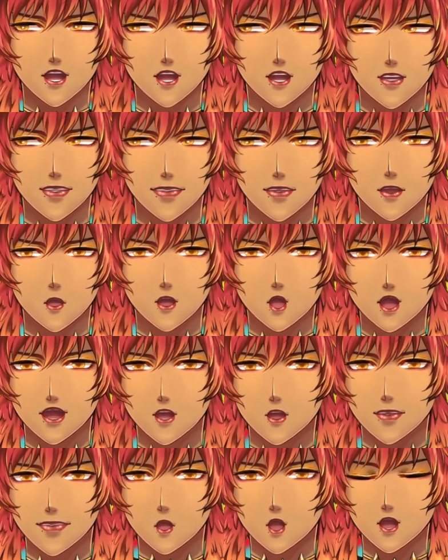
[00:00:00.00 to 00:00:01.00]
ซันแค่คิด
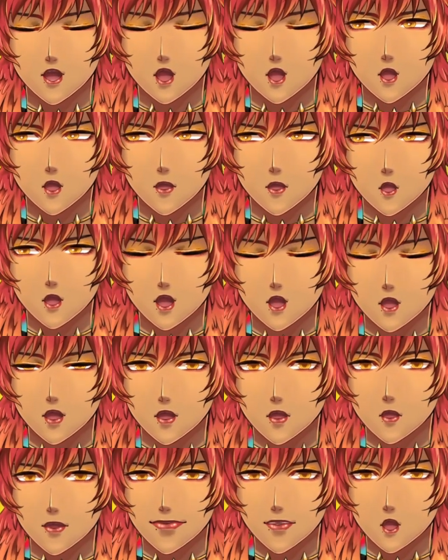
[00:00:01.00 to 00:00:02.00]
ว่าถ้าเราเหนื่อยก็
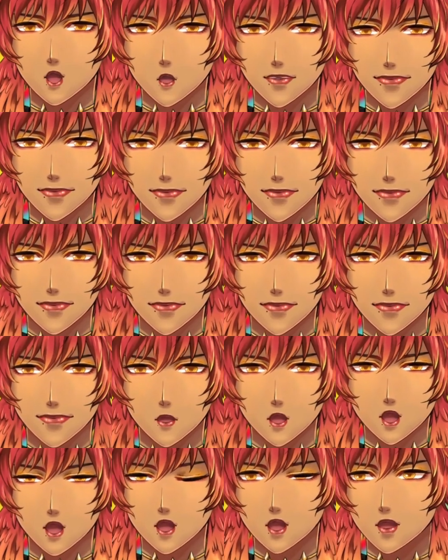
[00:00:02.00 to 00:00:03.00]
ควรพัก
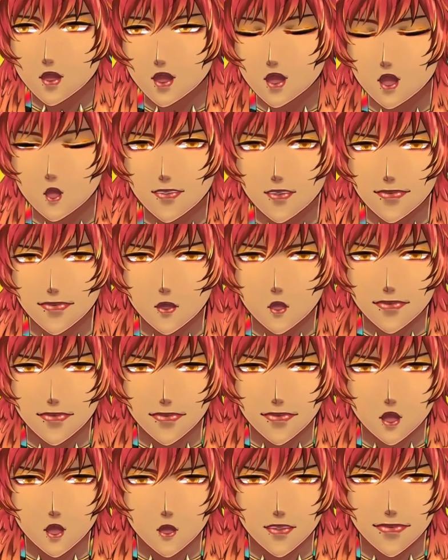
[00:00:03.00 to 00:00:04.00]
คือการพักผ่อนเป็น
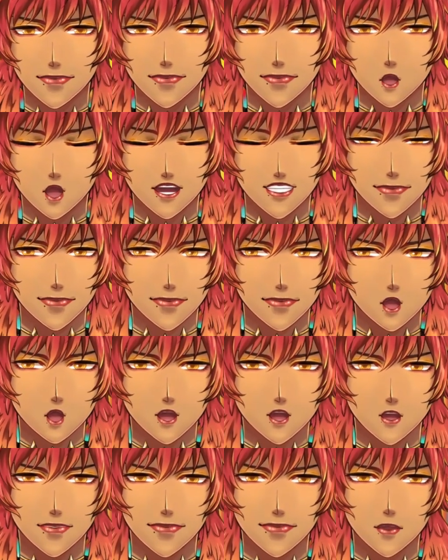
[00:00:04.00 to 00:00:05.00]
เรื่องที่สำคัญมาก
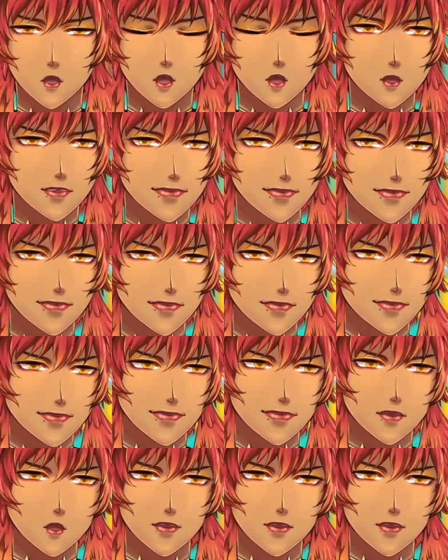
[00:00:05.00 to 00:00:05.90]
นะ เป็นเรื่องที่จำเป็นมาก